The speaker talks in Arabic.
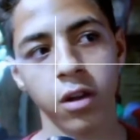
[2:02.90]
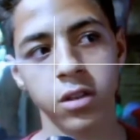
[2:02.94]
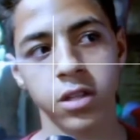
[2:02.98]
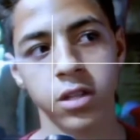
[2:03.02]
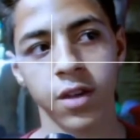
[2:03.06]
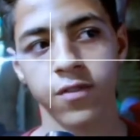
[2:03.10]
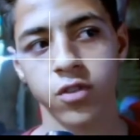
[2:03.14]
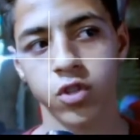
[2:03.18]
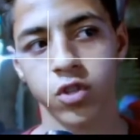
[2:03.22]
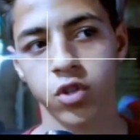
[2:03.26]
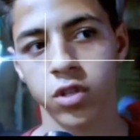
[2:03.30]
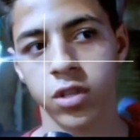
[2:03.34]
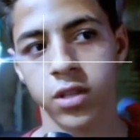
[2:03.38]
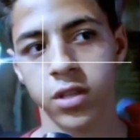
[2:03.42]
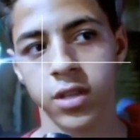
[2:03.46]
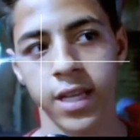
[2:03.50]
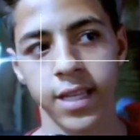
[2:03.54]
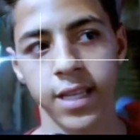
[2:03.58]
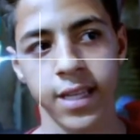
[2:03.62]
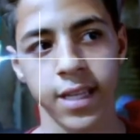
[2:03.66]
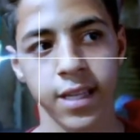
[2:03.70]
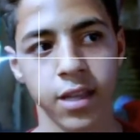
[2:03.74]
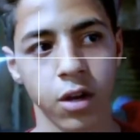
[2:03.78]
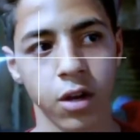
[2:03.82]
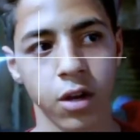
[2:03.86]
في غلطه في الشوط
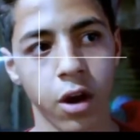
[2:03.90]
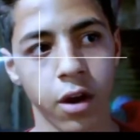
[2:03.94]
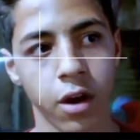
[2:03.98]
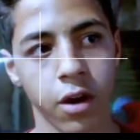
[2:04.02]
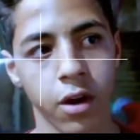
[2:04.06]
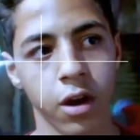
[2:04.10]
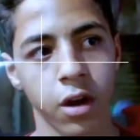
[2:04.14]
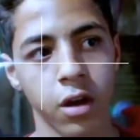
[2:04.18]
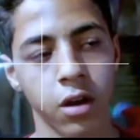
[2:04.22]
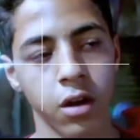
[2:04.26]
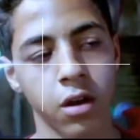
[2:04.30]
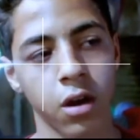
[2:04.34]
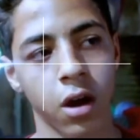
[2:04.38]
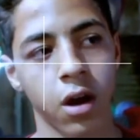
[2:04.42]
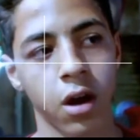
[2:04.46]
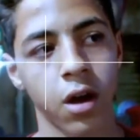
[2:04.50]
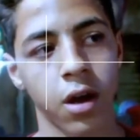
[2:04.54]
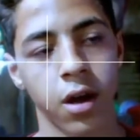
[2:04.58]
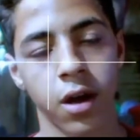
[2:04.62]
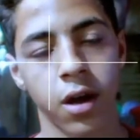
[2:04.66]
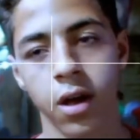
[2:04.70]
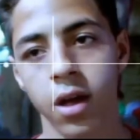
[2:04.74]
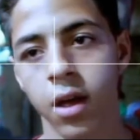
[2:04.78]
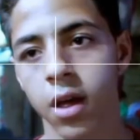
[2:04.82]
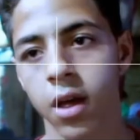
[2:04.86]
الثاني ان خرج
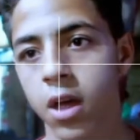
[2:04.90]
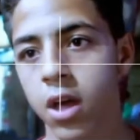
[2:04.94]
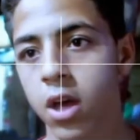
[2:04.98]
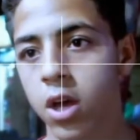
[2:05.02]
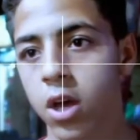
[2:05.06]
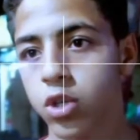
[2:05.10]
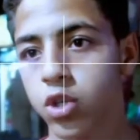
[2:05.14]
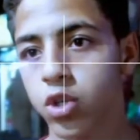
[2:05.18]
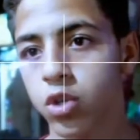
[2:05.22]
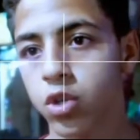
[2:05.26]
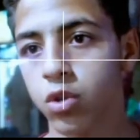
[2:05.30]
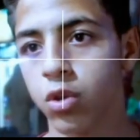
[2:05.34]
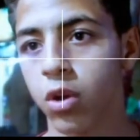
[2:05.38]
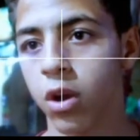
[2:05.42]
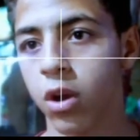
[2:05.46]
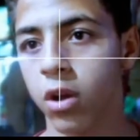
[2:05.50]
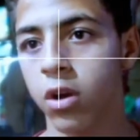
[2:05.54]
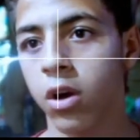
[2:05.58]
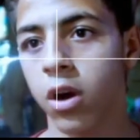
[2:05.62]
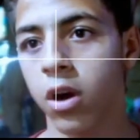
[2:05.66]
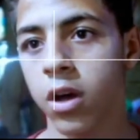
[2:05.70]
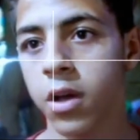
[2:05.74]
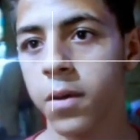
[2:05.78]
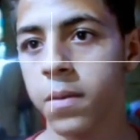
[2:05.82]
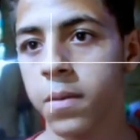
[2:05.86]
آه،
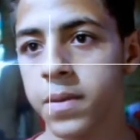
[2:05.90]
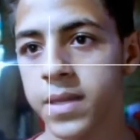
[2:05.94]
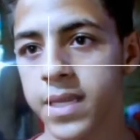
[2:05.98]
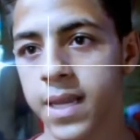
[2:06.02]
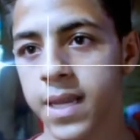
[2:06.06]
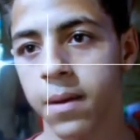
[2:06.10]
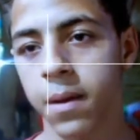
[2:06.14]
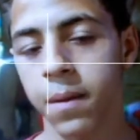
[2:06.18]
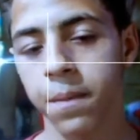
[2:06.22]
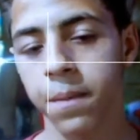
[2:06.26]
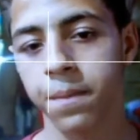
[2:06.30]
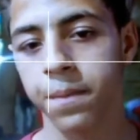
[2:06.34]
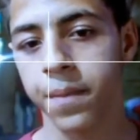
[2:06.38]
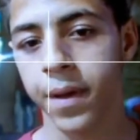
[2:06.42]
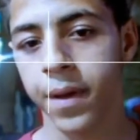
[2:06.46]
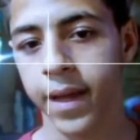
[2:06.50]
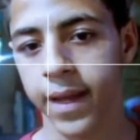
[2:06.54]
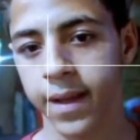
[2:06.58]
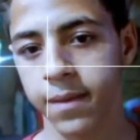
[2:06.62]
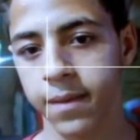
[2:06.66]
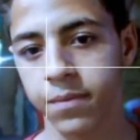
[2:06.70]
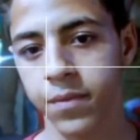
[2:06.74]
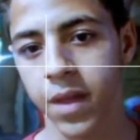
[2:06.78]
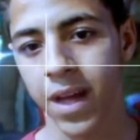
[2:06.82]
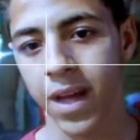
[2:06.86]
جونيور اجاي بسبب
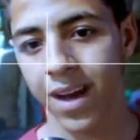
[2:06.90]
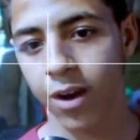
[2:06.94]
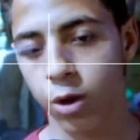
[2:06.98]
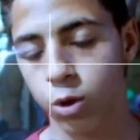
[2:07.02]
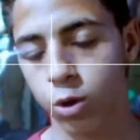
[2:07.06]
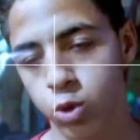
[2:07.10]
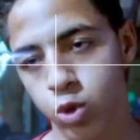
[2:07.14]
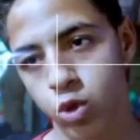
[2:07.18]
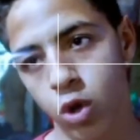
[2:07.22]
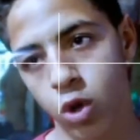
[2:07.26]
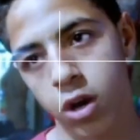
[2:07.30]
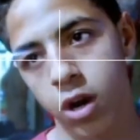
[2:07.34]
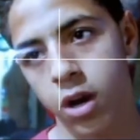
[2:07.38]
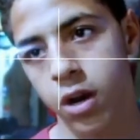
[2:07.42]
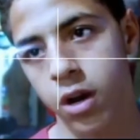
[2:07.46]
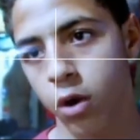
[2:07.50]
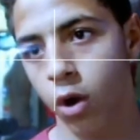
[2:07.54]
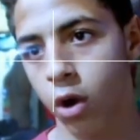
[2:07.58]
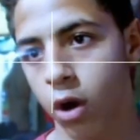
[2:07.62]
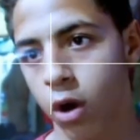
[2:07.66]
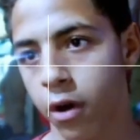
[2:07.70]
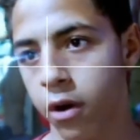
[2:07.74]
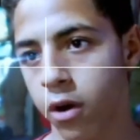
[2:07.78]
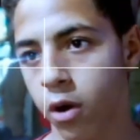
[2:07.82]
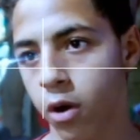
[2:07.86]
ده آه، خساره
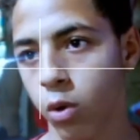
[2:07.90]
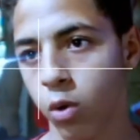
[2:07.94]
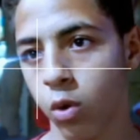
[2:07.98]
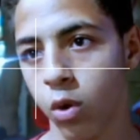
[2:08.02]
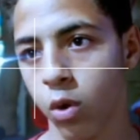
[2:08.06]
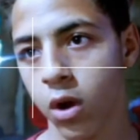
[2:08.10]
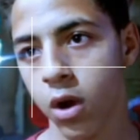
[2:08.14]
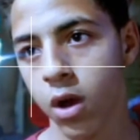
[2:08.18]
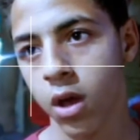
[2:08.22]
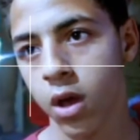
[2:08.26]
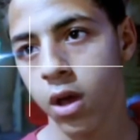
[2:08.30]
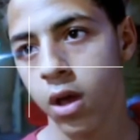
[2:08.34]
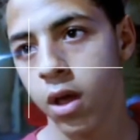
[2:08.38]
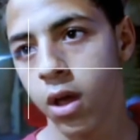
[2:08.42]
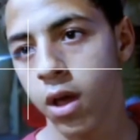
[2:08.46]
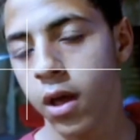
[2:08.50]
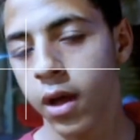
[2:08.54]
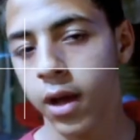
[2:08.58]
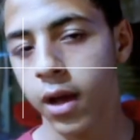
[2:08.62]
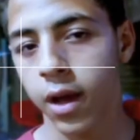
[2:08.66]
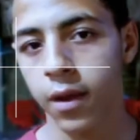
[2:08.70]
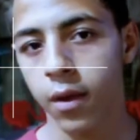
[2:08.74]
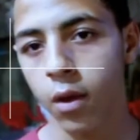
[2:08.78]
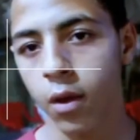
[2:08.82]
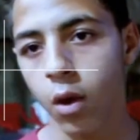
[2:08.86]
انه خرجه
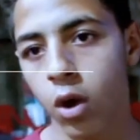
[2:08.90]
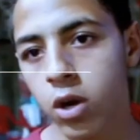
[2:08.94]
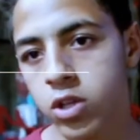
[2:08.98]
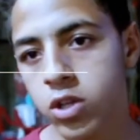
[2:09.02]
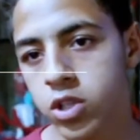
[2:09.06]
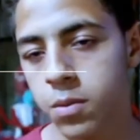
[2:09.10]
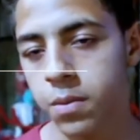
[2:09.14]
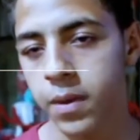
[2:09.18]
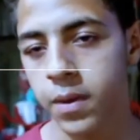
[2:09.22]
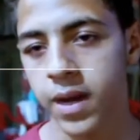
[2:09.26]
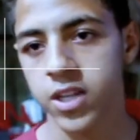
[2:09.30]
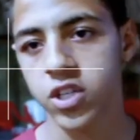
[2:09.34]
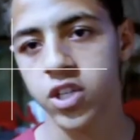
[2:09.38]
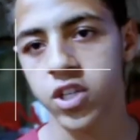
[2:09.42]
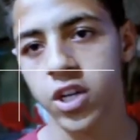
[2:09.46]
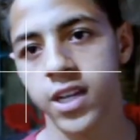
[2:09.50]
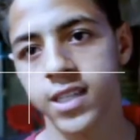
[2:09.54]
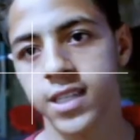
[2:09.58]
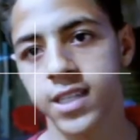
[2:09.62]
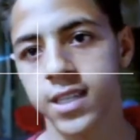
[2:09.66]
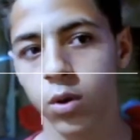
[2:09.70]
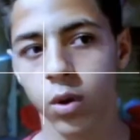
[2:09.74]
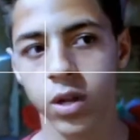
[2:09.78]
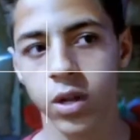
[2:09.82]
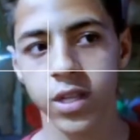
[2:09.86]
لان هو اصلا ما
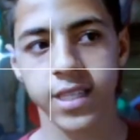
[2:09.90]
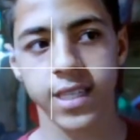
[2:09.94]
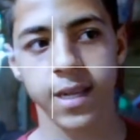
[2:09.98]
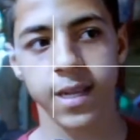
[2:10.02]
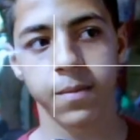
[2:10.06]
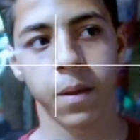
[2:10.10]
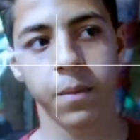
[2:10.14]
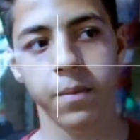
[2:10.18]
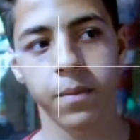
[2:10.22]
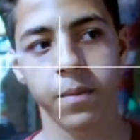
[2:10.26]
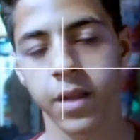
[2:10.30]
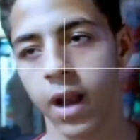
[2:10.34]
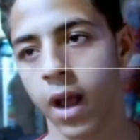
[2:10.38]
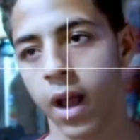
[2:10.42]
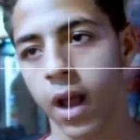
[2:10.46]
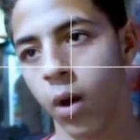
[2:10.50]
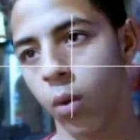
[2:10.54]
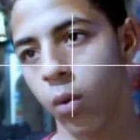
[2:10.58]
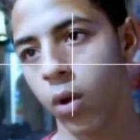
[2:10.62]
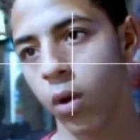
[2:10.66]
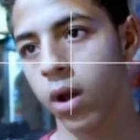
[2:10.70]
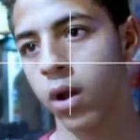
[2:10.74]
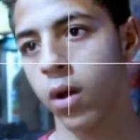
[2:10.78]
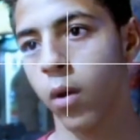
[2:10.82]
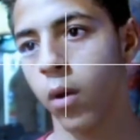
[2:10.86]
كانش نزل وليد سلمان من
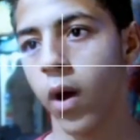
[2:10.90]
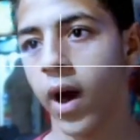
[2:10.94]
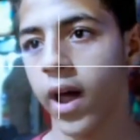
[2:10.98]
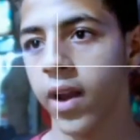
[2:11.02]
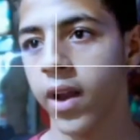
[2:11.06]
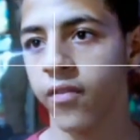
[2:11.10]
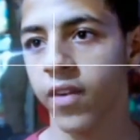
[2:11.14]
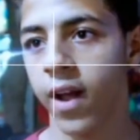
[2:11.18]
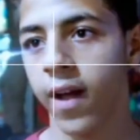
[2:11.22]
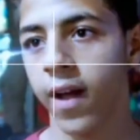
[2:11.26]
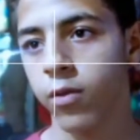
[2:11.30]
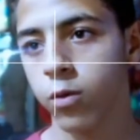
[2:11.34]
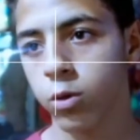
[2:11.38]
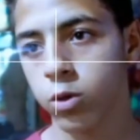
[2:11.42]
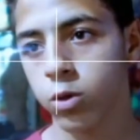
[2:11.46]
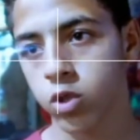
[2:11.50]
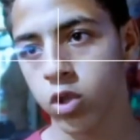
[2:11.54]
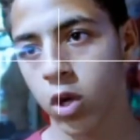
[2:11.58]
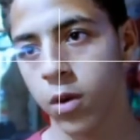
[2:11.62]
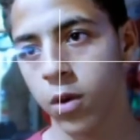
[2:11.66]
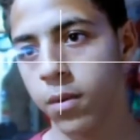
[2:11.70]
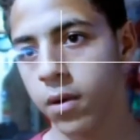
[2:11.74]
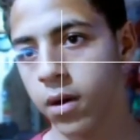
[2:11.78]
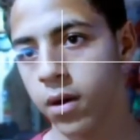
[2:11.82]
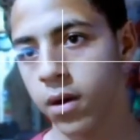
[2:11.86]
الاول هو عارف ان عنده
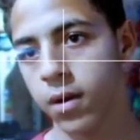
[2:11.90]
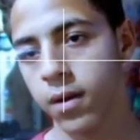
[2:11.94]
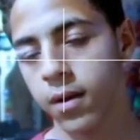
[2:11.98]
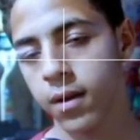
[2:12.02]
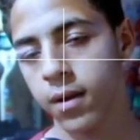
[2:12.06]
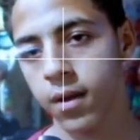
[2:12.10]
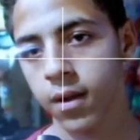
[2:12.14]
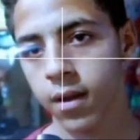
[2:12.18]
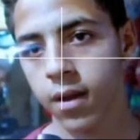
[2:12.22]
اصابه